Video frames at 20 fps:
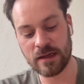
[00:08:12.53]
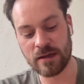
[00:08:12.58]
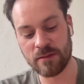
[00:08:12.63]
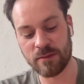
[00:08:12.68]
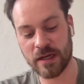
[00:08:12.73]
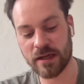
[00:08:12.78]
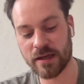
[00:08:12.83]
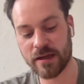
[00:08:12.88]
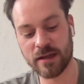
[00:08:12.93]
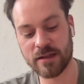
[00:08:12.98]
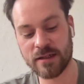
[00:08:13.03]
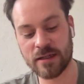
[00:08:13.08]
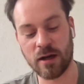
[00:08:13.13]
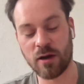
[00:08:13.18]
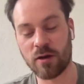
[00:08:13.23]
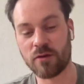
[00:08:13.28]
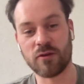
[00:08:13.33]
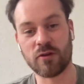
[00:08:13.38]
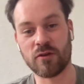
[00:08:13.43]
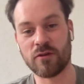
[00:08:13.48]
Man kriegt ja
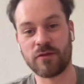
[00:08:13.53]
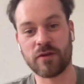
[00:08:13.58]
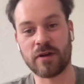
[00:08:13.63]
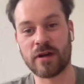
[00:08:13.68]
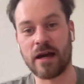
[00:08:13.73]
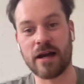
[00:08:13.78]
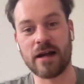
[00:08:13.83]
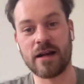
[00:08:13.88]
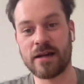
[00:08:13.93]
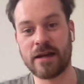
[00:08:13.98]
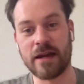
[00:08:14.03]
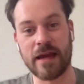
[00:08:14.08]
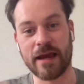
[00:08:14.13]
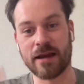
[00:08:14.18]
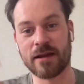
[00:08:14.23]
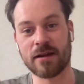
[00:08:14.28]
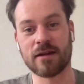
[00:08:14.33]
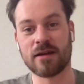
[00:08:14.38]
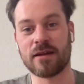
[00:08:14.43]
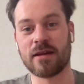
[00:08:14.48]
auch von allen
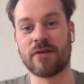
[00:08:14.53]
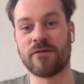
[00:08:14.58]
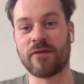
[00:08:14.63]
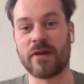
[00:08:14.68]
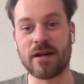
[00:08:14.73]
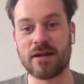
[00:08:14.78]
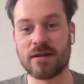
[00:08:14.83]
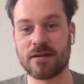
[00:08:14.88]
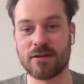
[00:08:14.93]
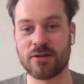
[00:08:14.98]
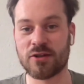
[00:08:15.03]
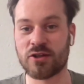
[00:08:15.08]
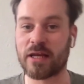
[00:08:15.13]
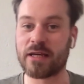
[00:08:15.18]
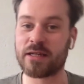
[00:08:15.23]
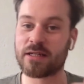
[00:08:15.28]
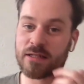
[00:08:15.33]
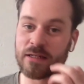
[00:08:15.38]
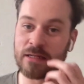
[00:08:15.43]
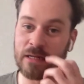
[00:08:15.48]
Ecken der Welt die
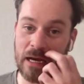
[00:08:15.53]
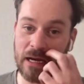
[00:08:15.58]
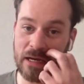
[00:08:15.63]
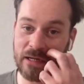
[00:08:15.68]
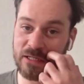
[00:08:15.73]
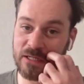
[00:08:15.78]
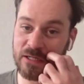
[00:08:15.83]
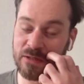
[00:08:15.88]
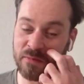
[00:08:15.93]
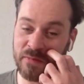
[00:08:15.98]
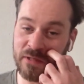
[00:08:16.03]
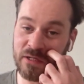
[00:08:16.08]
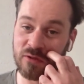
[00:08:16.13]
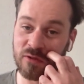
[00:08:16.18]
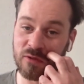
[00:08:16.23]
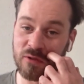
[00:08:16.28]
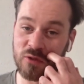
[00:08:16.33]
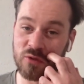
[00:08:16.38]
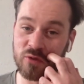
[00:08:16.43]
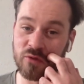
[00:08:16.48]
schlechten Nachrichten mit
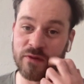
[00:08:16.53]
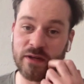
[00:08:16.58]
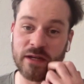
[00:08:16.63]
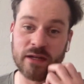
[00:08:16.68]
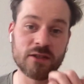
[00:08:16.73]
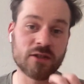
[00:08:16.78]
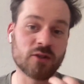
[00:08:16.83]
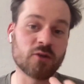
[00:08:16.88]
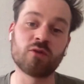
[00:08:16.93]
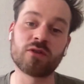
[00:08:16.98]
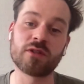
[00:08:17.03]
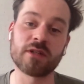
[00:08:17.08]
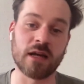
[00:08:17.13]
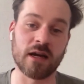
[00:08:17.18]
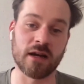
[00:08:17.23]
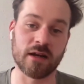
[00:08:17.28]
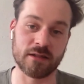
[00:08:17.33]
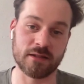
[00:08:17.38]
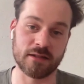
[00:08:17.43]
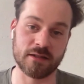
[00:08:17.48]
und zu wenig gute
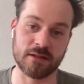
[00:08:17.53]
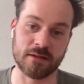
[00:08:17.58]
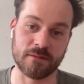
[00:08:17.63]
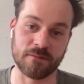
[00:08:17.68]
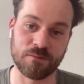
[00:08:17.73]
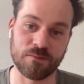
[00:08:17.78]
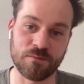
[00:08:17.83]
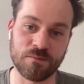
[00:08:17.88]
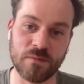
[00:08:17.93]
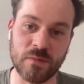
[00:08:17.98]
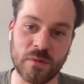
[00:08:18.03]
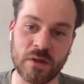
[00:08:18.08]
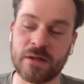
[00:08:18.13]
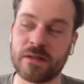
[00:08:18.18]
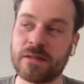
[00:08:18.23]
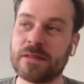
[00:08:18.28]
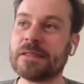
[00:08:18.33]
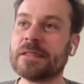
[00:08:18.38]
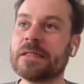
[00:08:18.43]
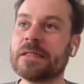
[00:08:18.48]
Nachrichten. Ja.